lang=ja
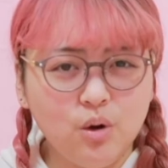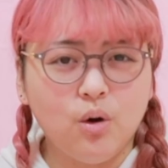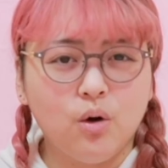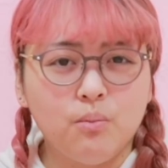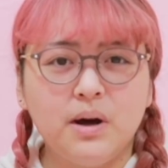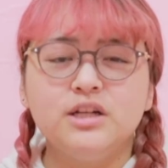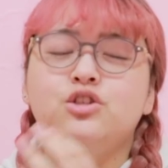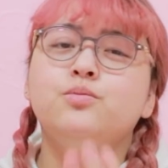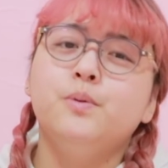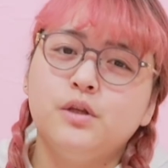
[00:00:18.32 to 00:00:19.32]
の
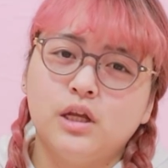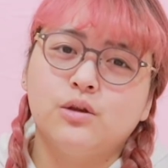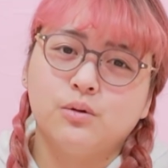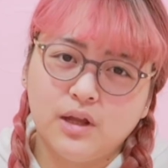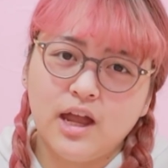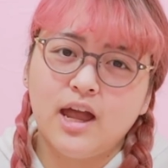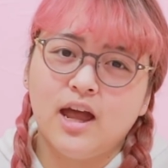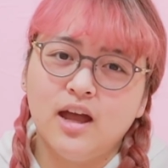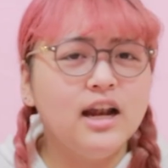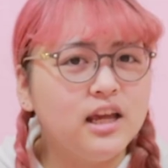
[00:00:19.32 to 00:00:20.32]
マッシュポテト
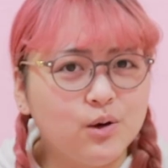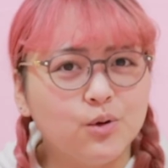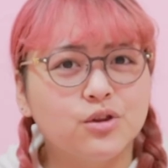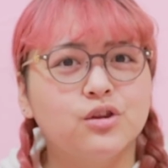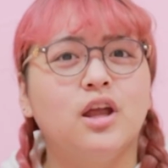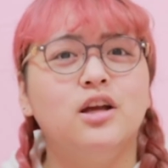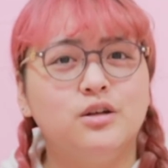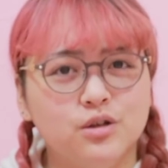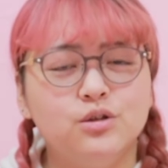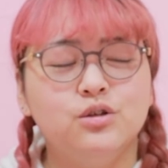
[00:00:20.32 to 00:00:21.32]
でアリゴって
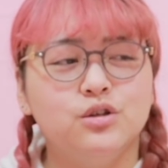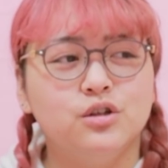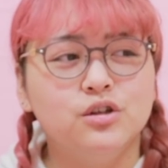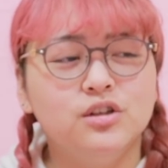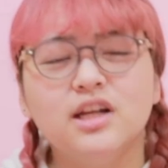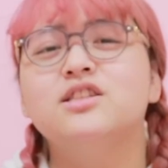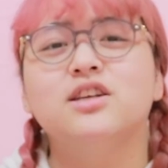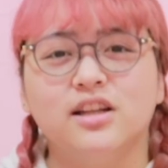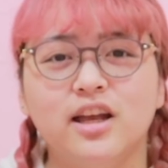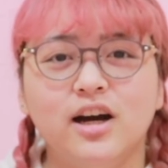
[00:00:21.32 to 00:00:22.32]
いうやつ
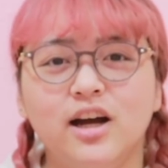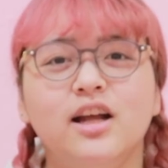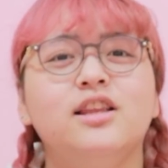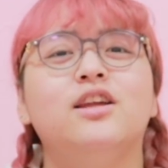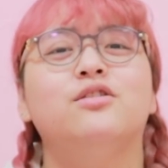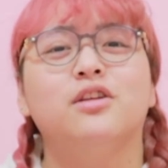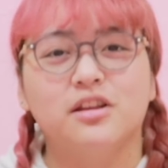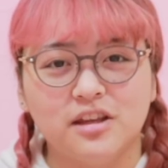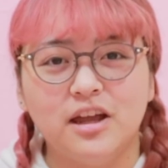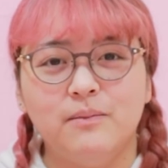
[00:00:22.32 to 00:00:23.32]
がね流行ってるんだっ
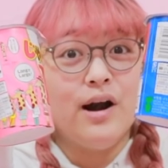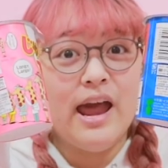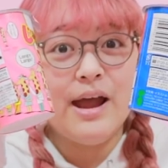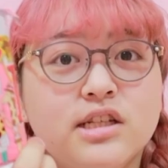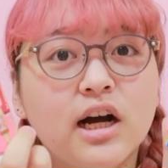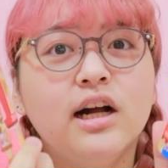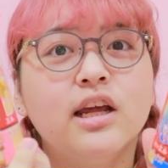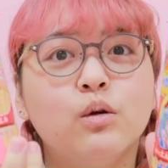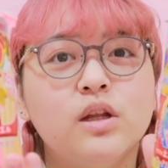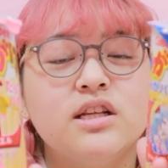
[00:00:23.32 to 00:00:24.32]
てじゃが
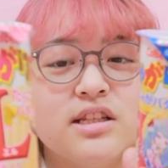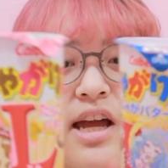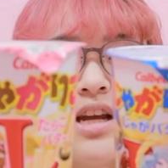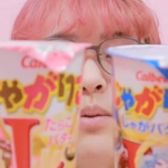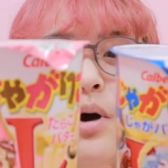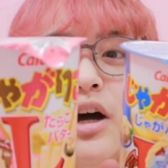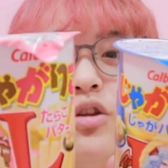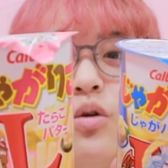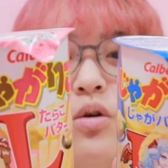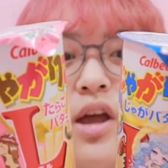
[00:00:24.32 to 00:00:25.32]
りこですねしかもあ
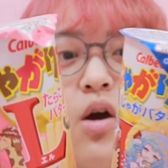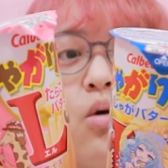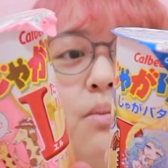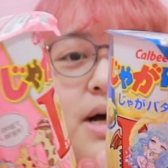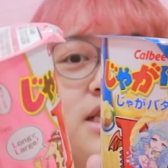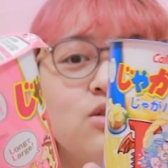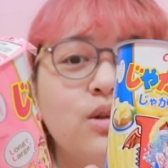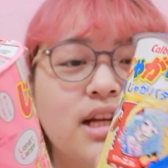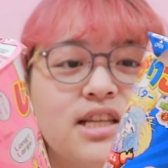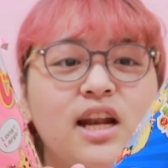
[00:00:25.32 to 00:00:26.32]
の結構マスト
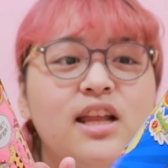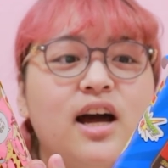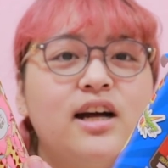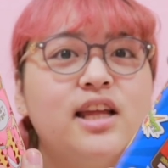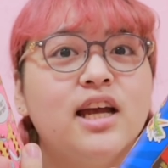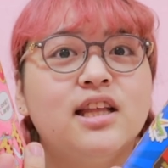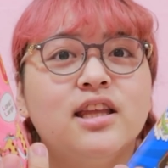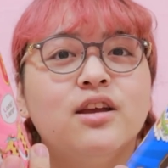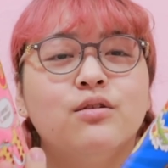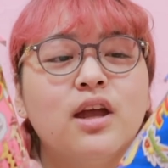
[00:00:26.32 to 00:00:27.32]
なサラダがないっ
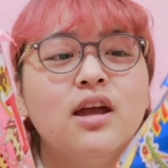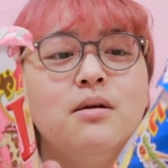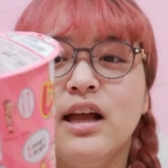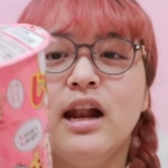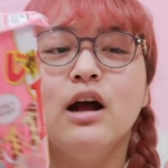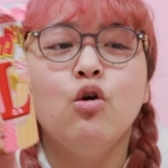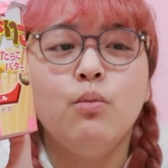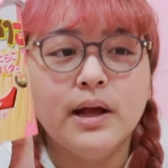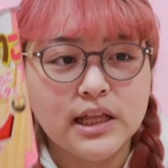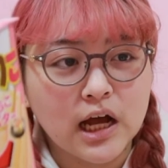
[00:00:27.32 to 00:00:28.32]
ていうねたらこ
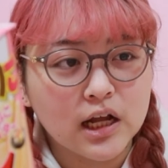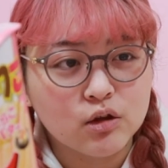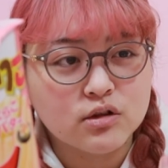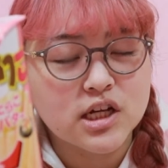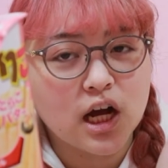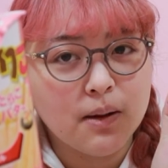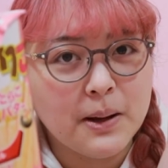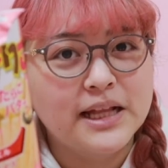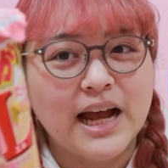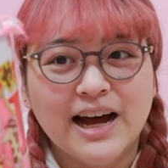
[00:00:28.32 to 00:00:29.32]
バターとじゃが
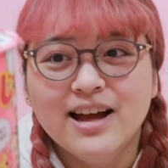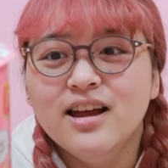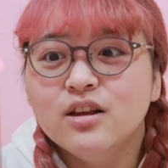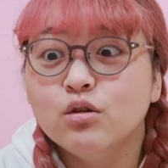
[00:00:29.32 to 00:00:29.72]
バター